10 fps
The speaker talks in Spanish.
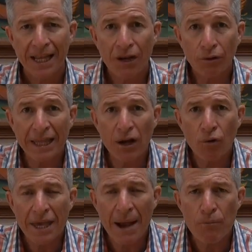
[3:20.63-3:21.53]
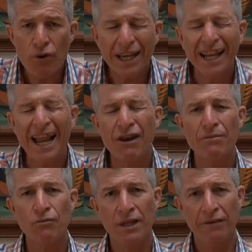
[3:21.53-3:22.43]
lo tengo ya muy claro y
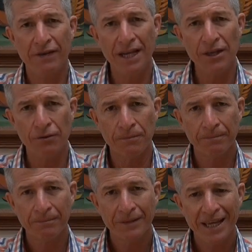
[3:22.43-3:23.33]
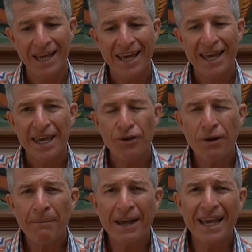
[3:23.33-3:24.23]
muy definido. Y
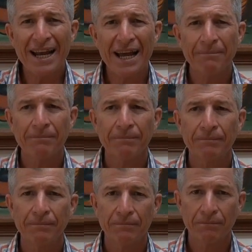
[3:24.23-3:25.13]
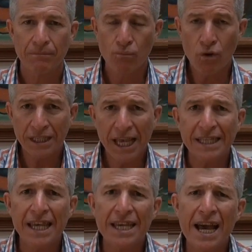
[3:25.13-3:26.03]
una manera muy
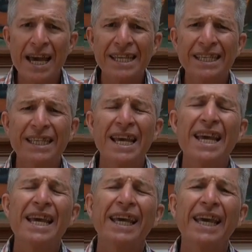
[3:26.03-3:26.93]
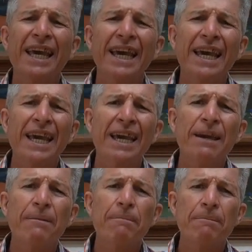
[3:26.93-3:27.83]
sencilla es
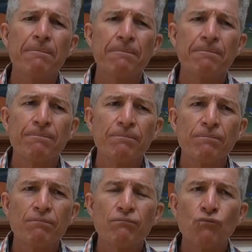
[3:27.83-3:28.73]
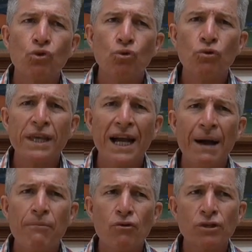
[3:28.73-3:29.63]
que tú,
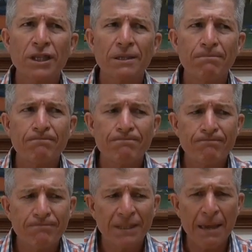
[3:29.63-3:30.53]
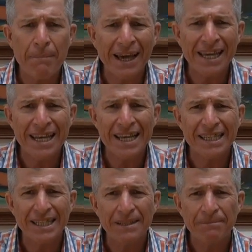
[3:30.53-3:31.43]
digamos, te
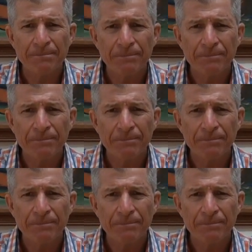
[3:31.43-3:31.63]
imagines